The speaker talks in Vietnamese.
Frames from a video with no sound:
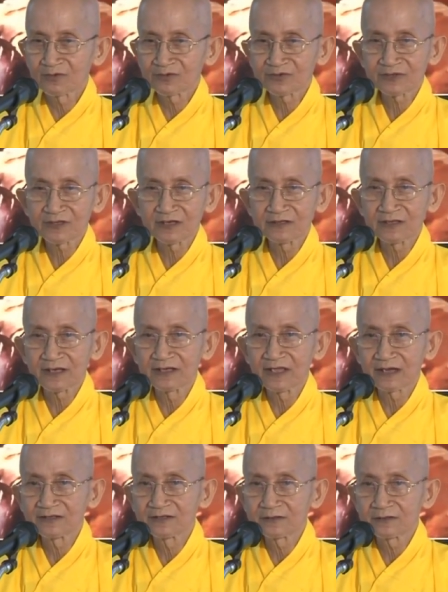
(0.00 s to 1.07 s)
thì con sẽ thấy
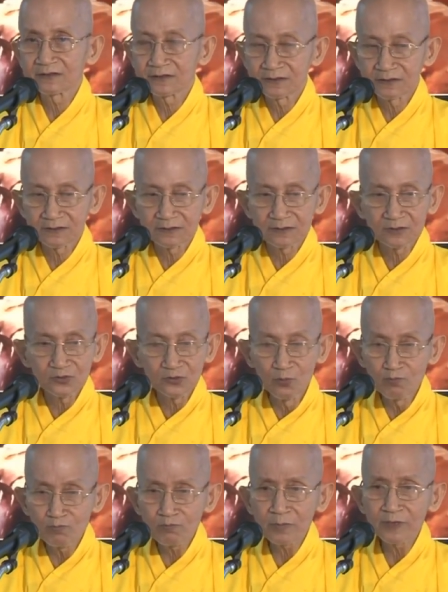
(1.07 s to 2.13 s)
thầy giải thích
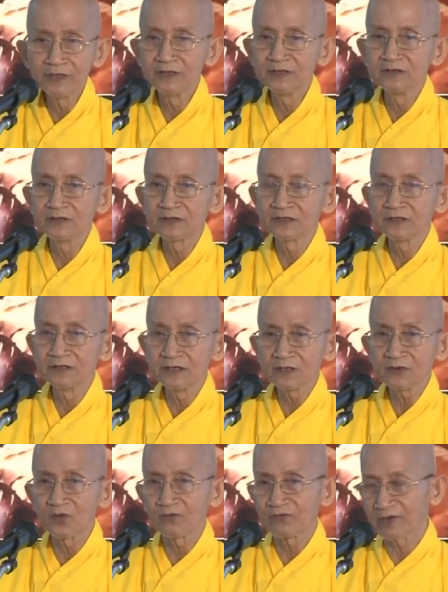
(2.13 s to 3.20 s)
đúng y như cái
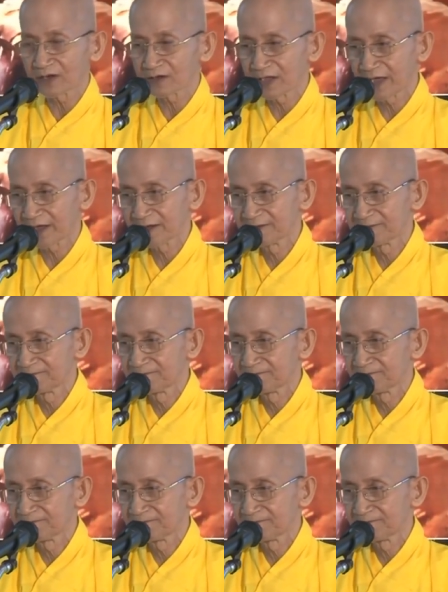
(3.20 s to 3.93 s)
ý của Phật dạy